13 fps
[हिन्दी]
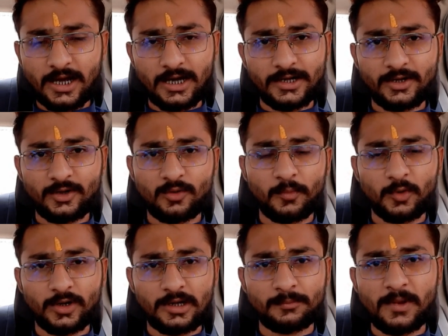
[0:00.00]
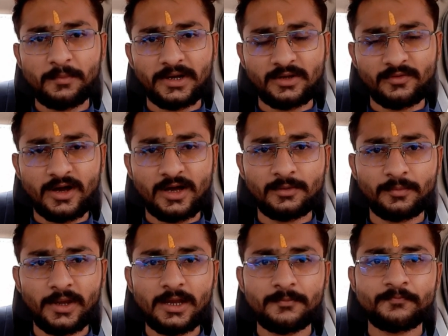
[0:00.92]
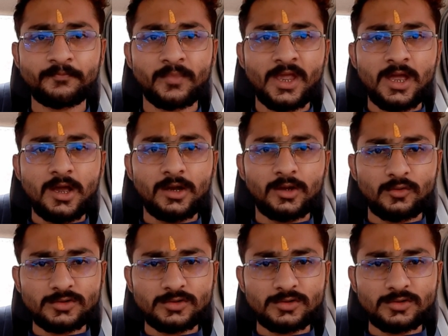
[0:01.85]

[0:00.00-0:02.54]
आर पोर्टल पर परिवहन पर